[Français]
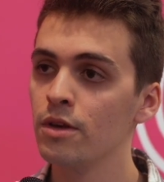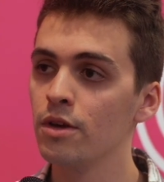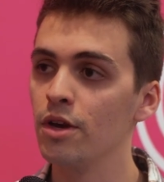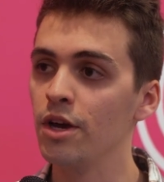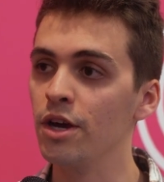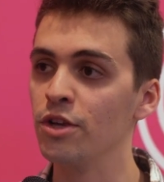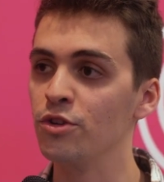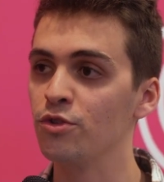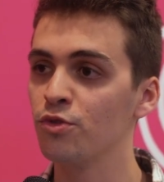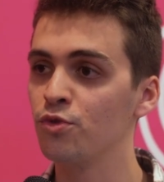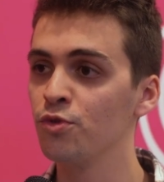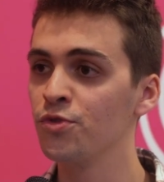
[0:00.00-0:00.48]

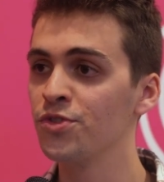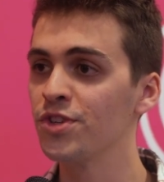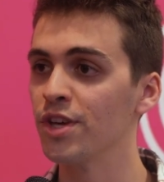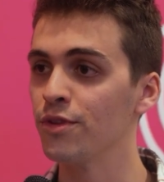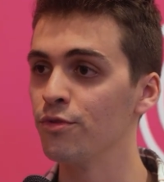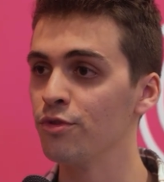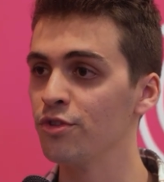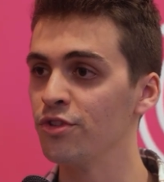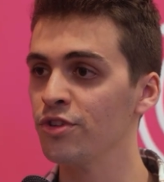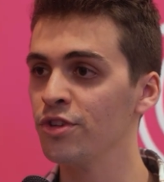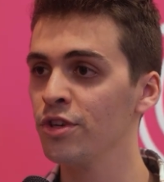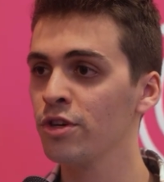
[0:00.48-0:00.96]
Et du coup, ça
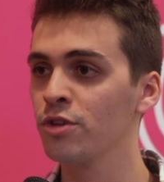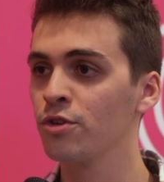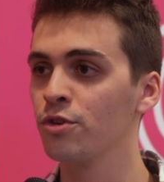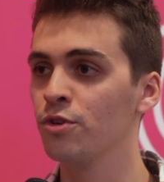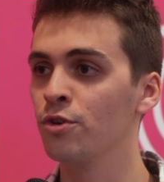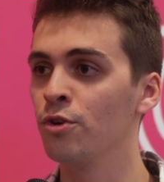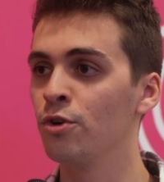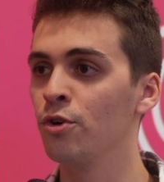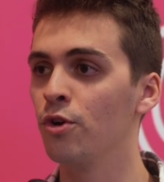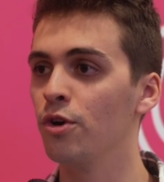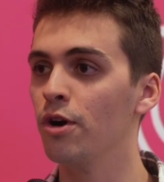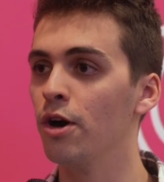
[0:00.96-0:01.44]
veut dire
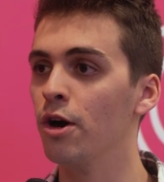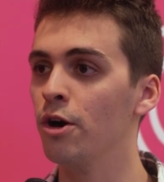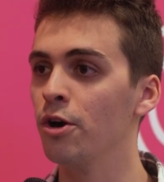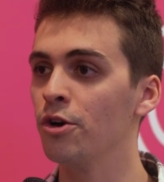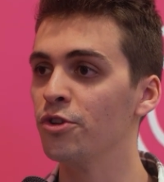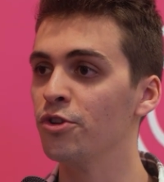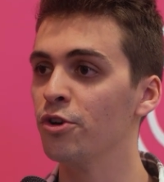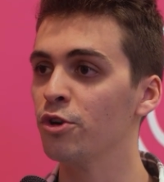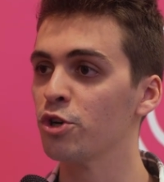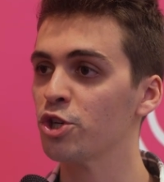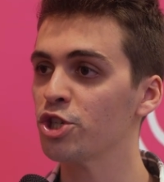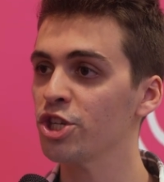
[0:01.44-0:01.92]
que
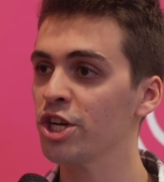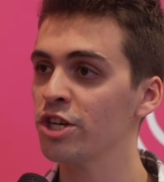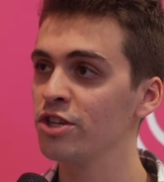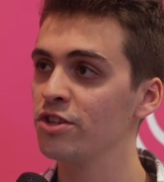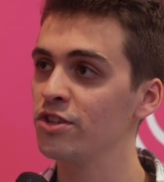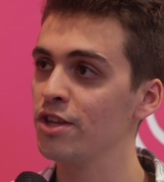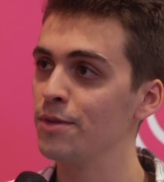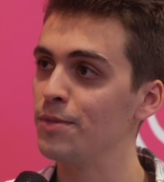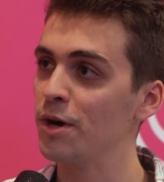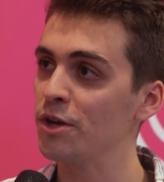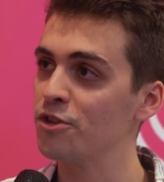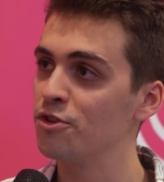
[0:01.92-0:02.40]
euh, dans chaque
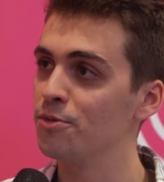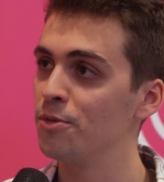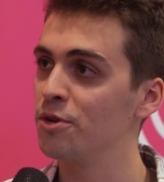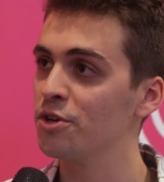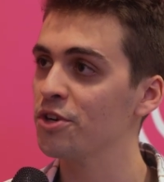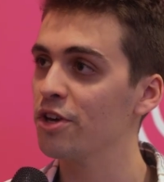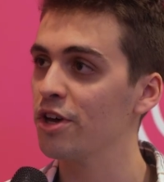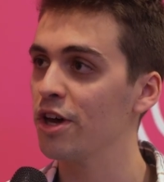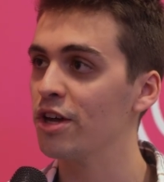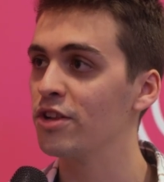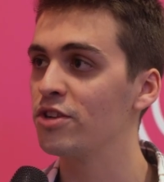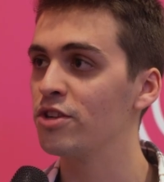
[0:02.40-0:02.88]
département
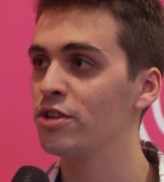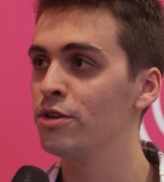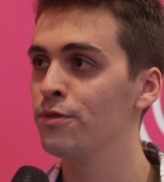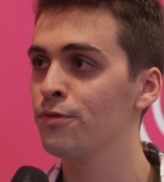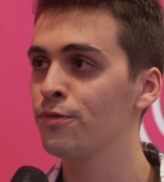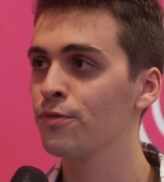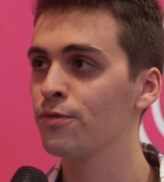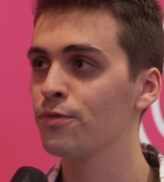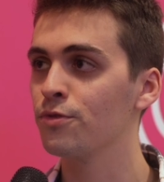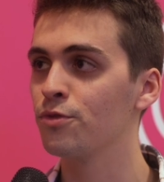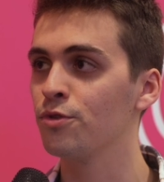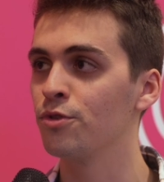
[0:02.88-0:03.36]

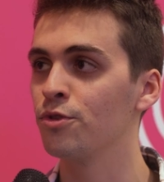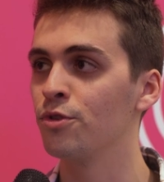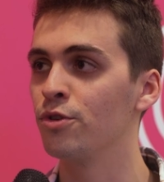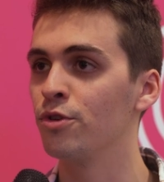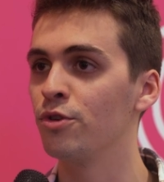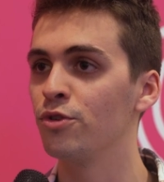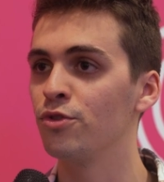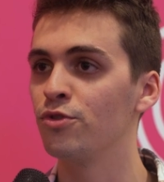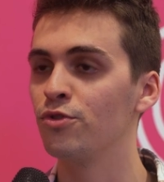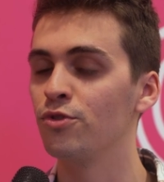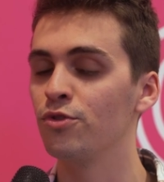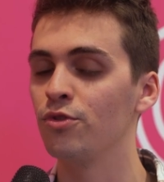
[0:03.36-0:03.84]
créatif
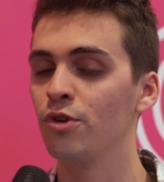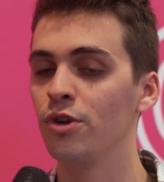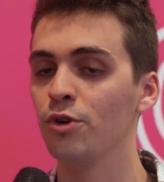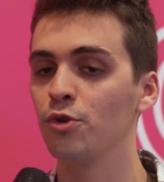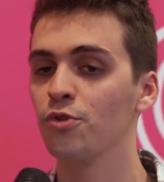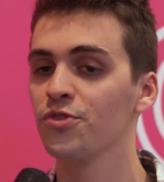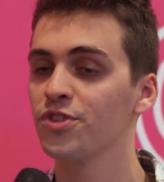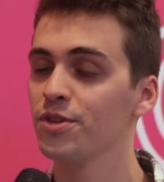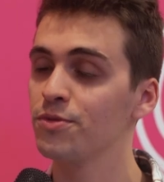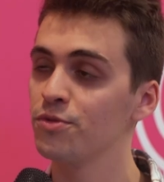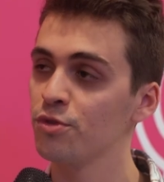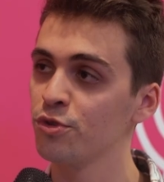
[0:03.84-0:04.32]
de,
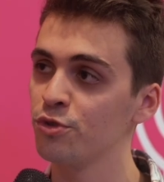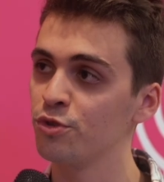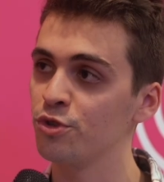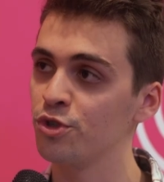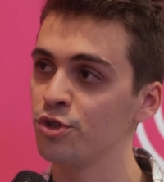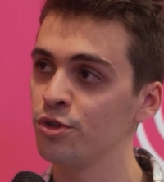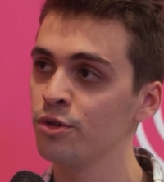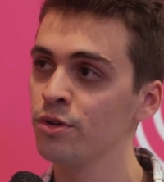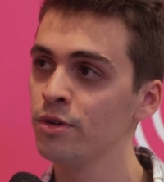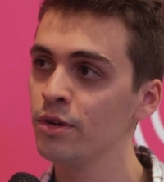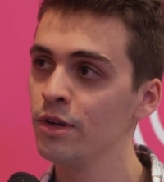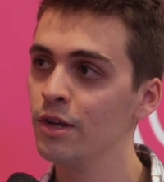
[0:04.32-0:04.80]
conception du
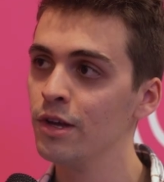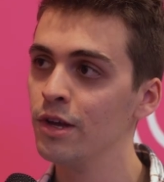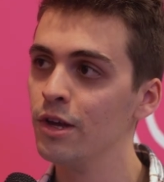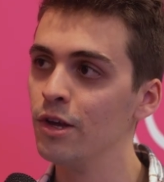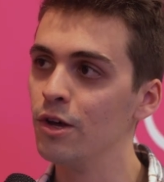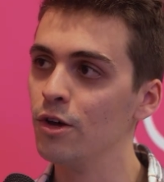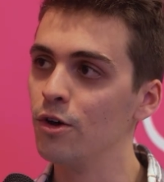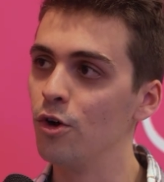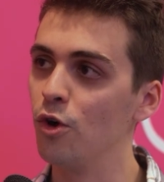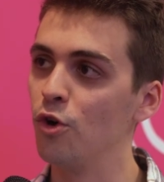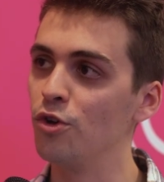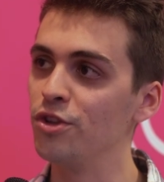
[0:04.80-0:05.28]
jeu,
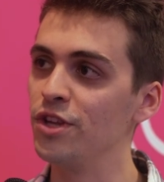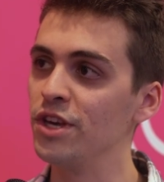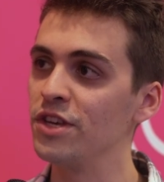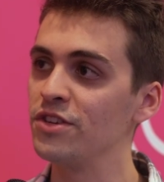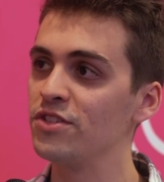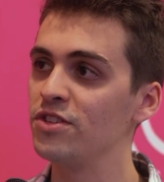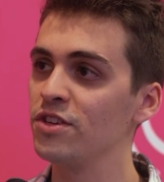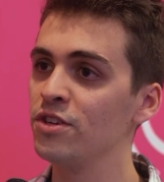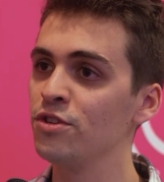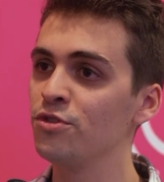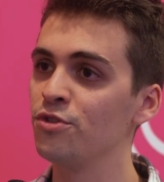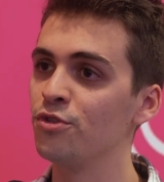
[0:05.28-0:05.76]
on a
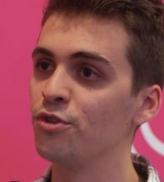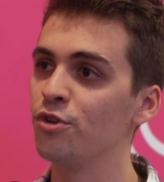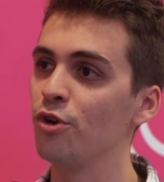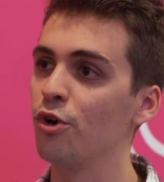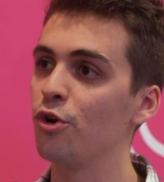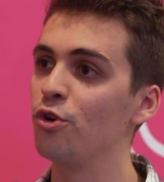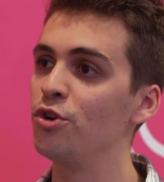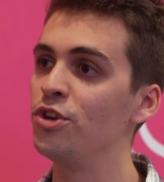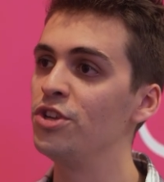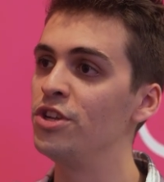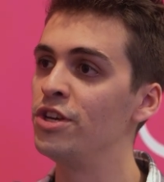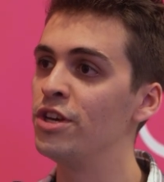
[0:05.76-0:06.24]
essayé de
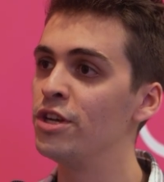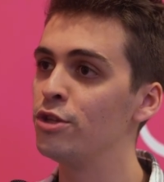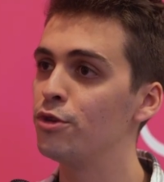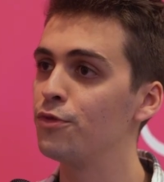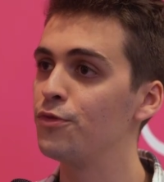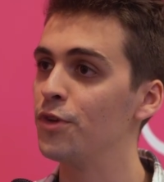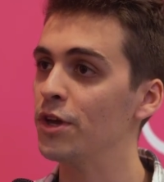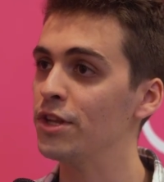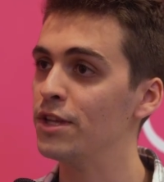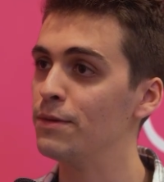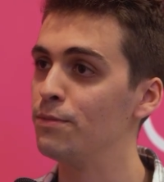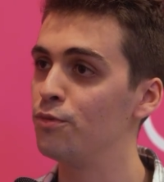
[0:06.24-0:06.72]
relier, de
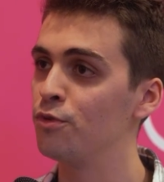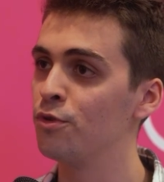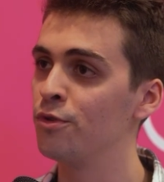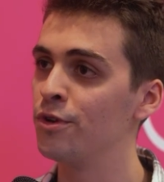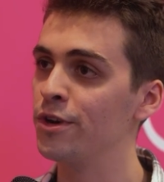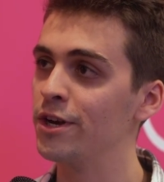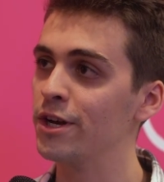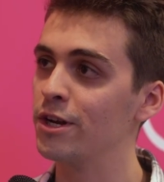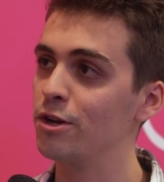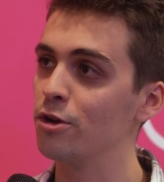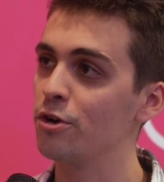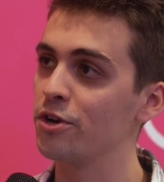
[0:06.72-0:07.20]
faire des ponts
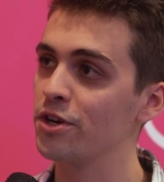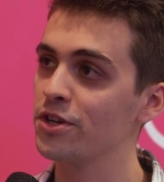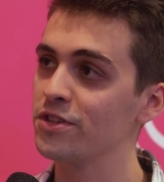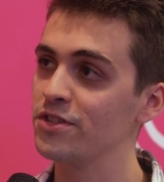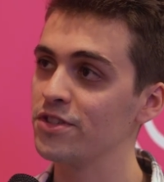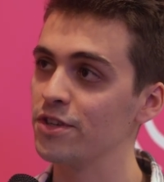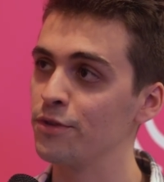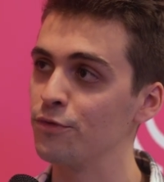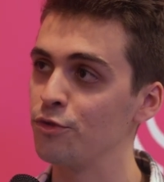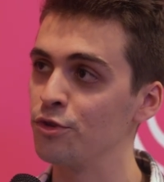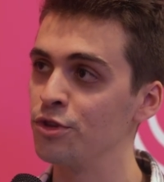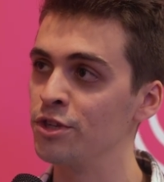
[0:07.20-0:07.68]
avec
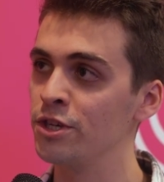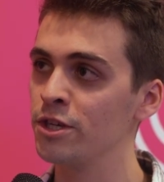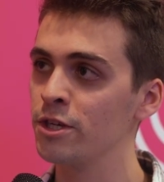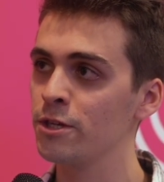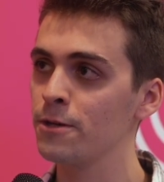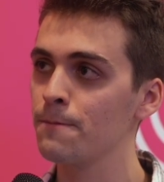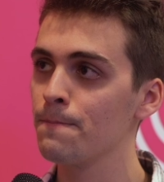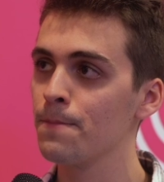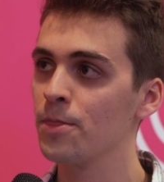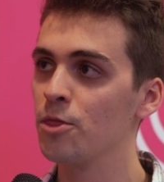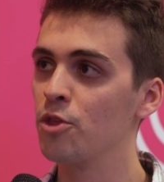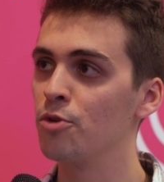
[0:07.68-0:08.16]
l'orchestre
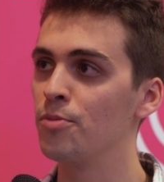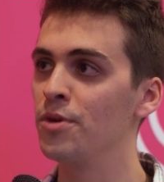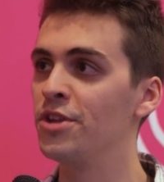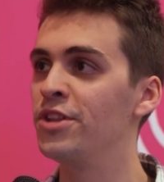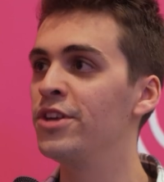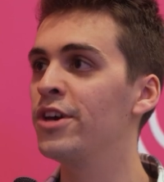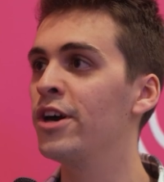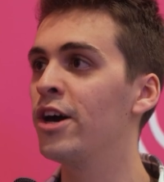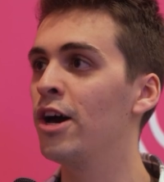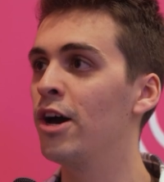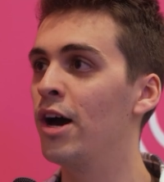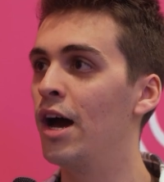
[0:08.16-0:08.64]
symphonique, de
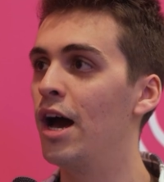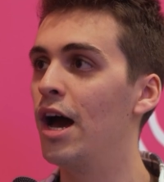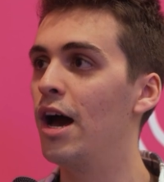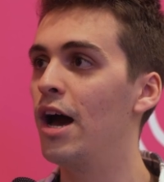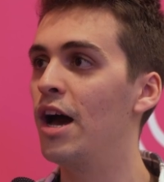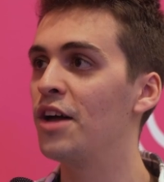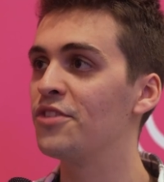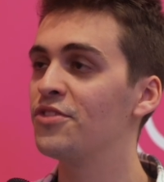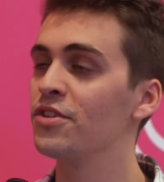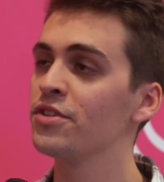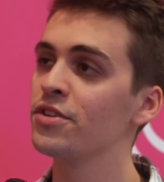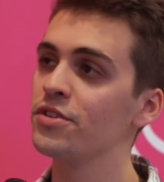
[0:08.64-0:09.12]
manière à
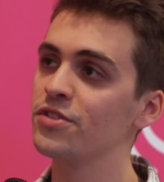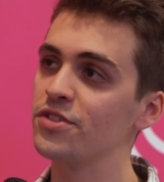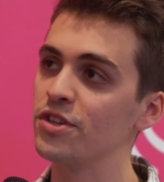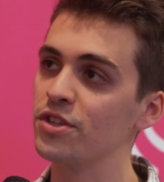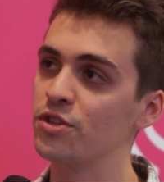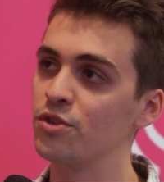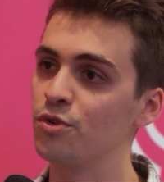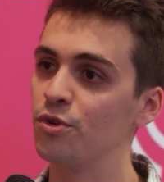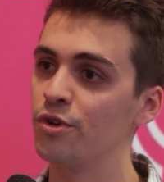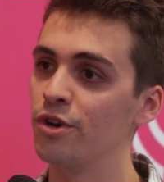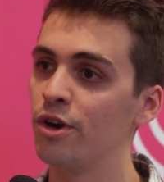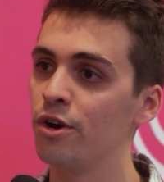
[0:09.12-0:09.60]
atteindre
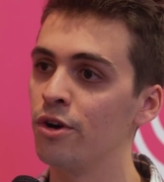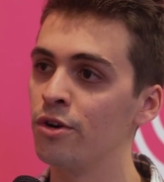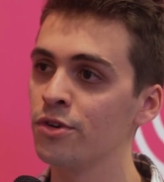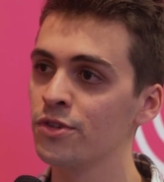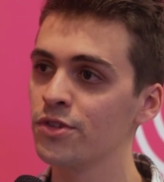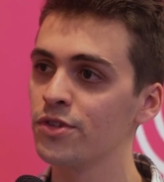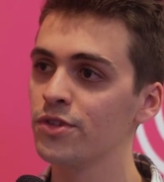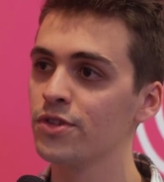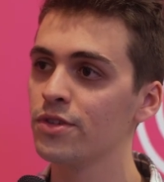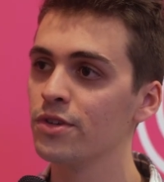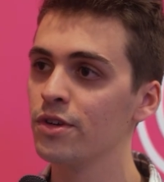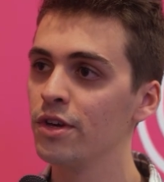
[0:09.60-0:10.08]
cette
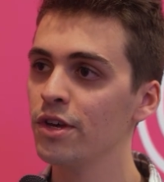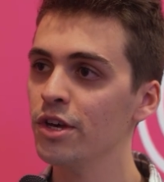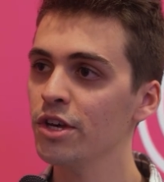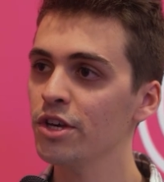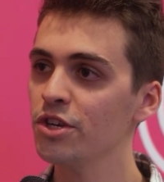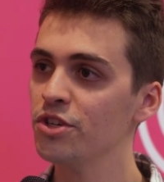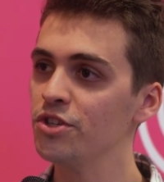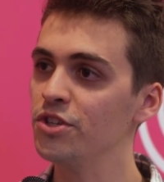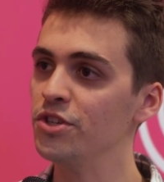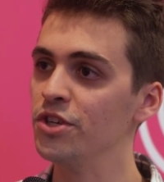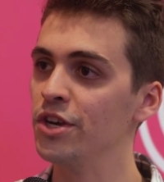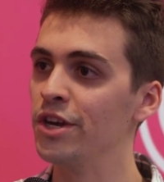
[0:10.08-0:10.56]
cohérence
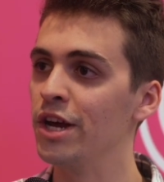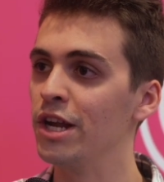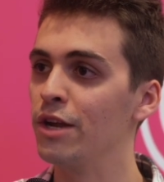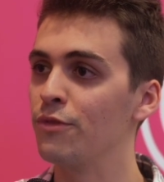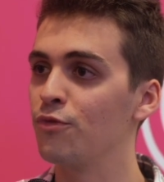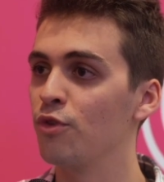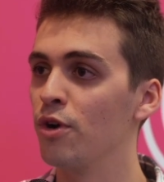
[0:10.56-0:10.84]
qui est à la